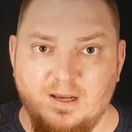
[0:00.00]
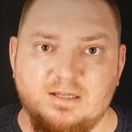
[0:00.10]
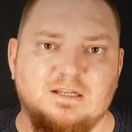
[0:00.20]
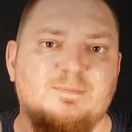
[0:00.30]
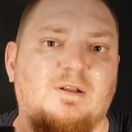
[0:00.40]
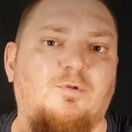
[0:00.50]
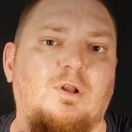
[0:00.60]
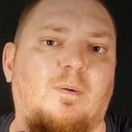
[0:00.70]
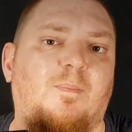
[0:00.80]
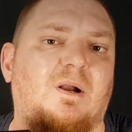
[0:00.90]
Со
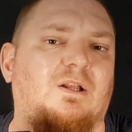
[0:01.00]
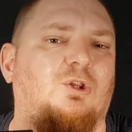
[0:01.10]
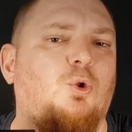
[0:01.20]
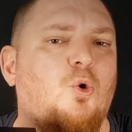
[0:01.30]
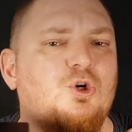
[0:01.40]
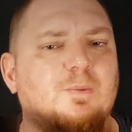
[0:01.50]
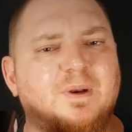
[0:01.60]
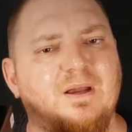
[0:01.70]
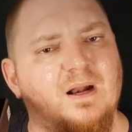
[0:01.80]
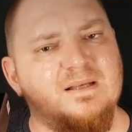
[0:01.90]
смартфоном аппарат тоже
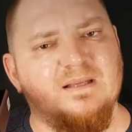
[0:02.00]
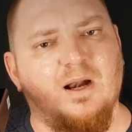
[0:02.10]
прекрасно